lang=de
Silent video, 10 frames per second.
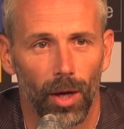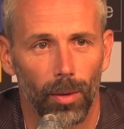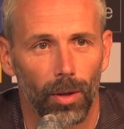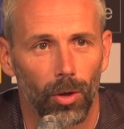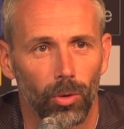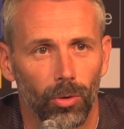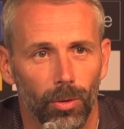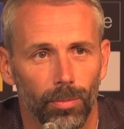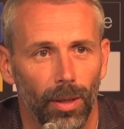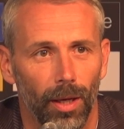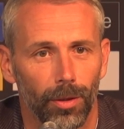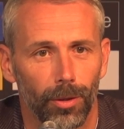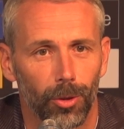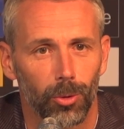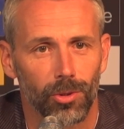haben wir aber auch noch ein paar
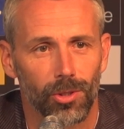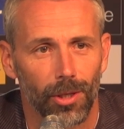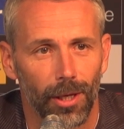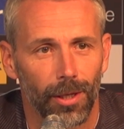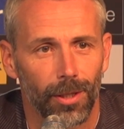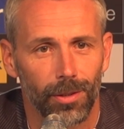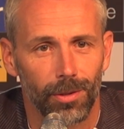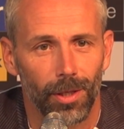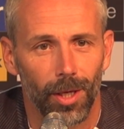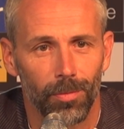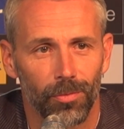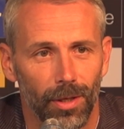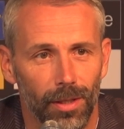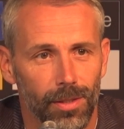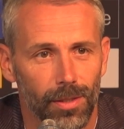andere Jungs, die
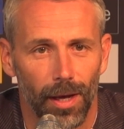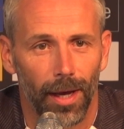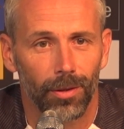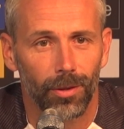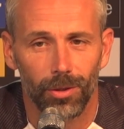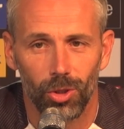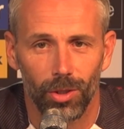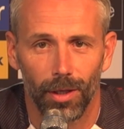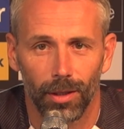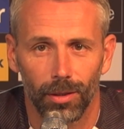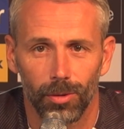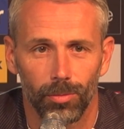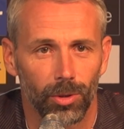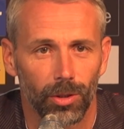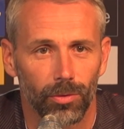ebenfalls andere
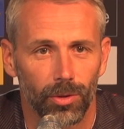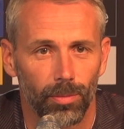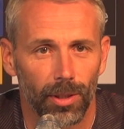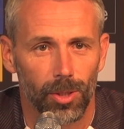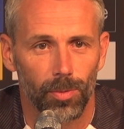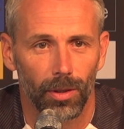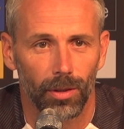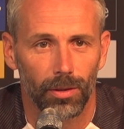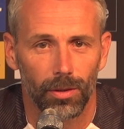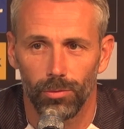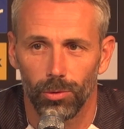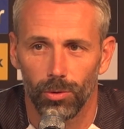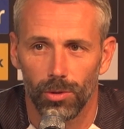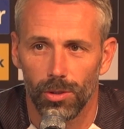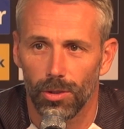Stärken mit auf den Platz bringen, die
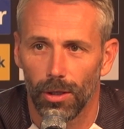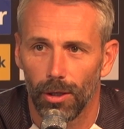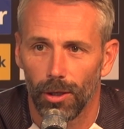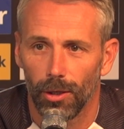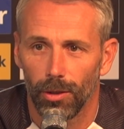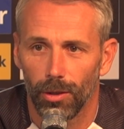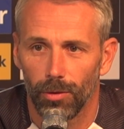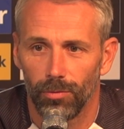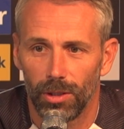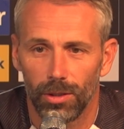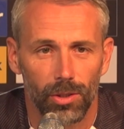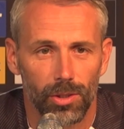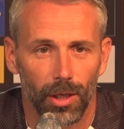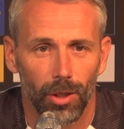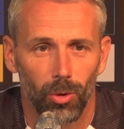für uns äh,
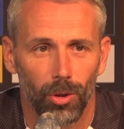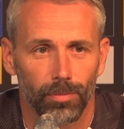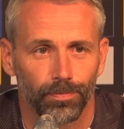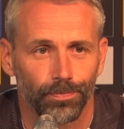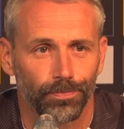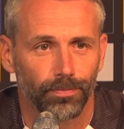wichtig sein können.